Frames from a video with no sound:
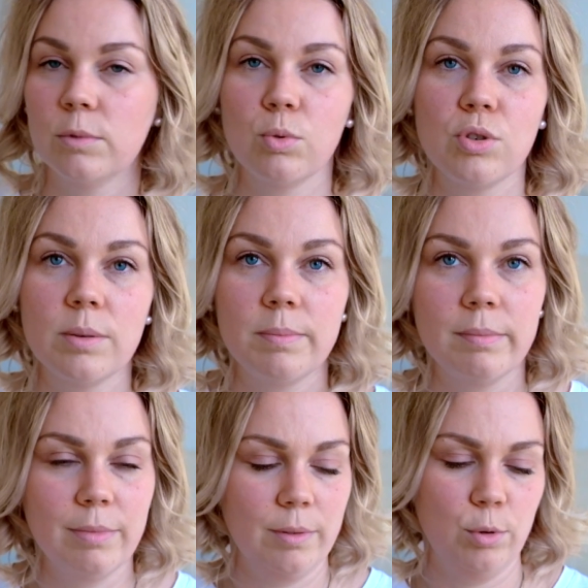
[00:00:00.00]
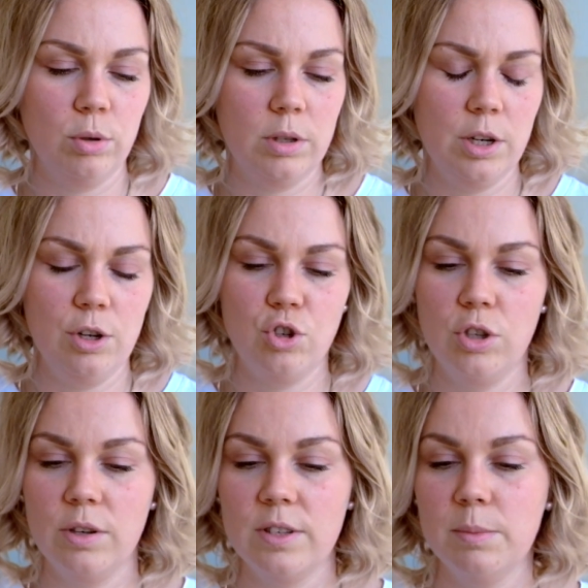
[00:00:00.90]
уже года три или
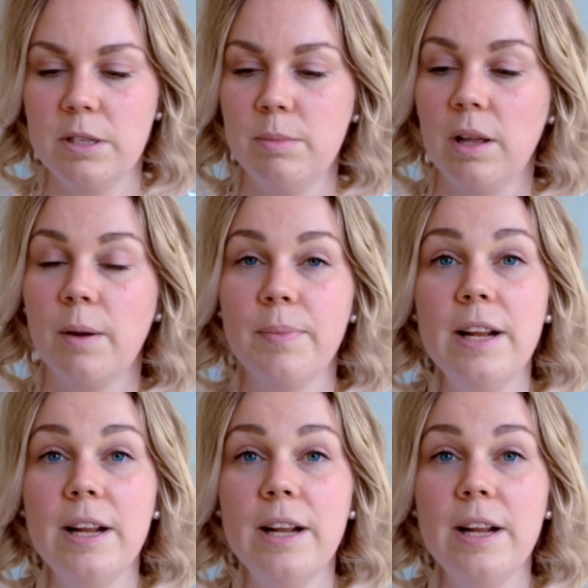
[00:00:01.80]
четыре всем этим лаком.